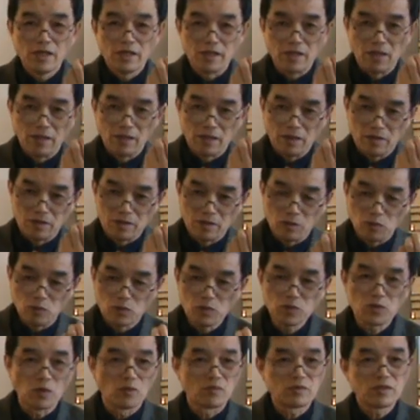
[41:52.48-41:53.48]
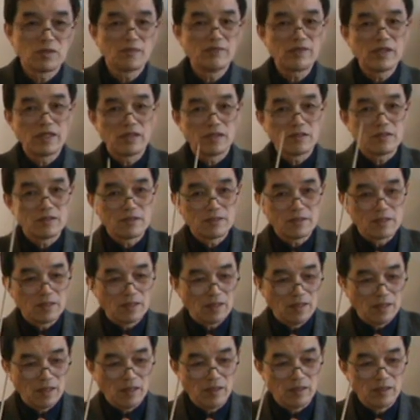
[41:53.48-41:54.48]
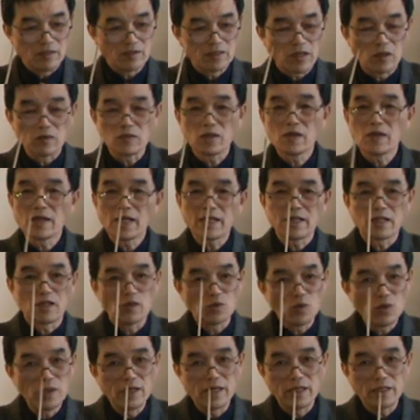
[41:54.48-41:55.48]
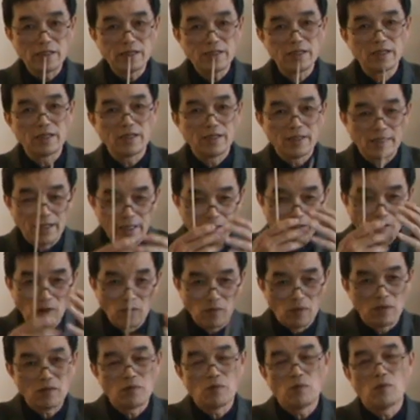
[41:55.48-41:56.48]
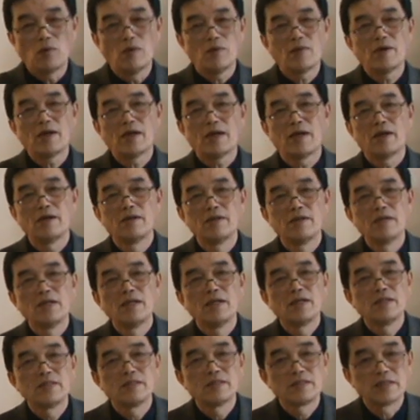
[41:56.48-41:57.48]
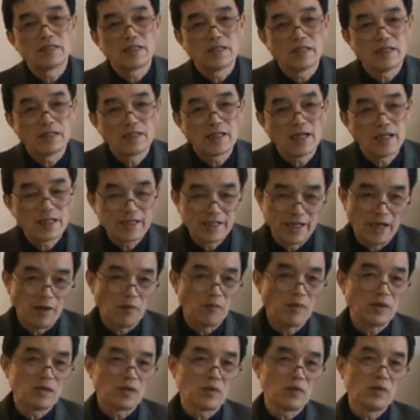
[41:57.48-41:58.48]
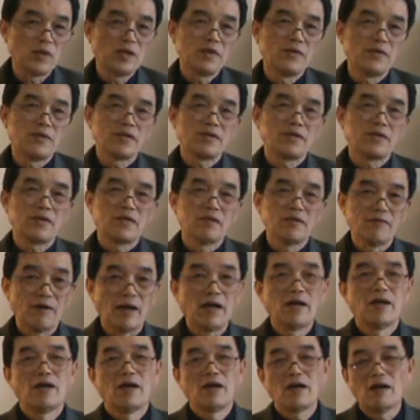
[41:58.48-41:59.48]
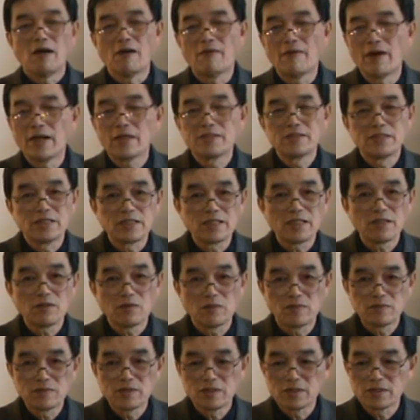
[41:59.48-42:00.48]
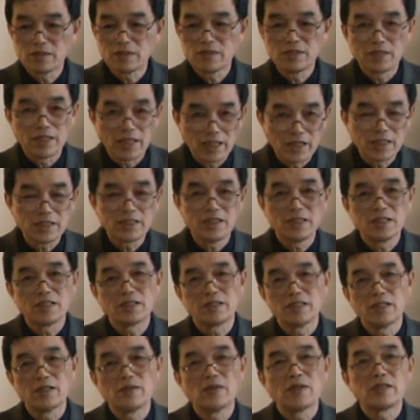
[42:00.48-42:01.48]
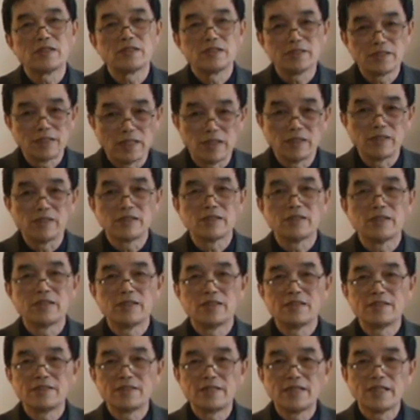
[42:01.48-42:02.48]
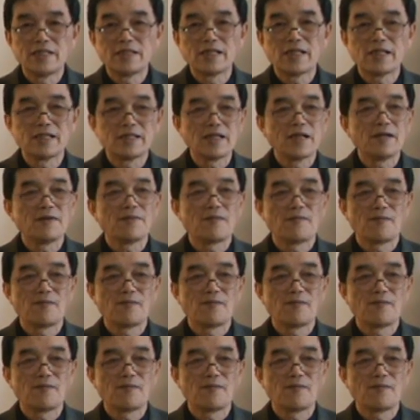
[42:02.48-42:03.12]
呃物种生命呃找到它的对应性来讨论文化这个它的演化的规律，对吧？好吧，今天我们就第一个期的阶段就讲到这里，谢谢大家。